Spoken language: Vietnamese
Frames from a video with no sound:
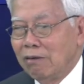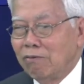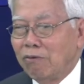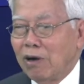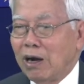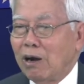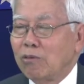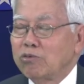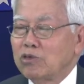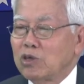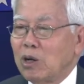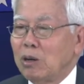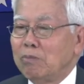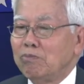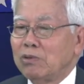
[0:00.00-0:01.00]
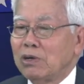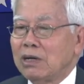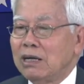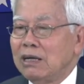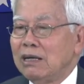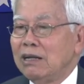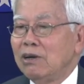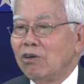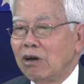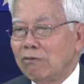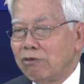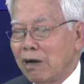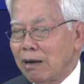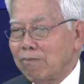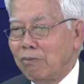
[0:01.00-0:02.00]
và ông Trump khi nói
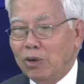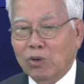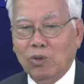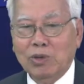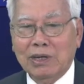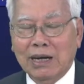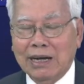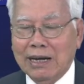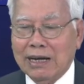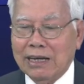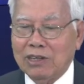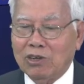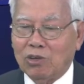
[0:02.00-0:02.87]
phát biểu những cái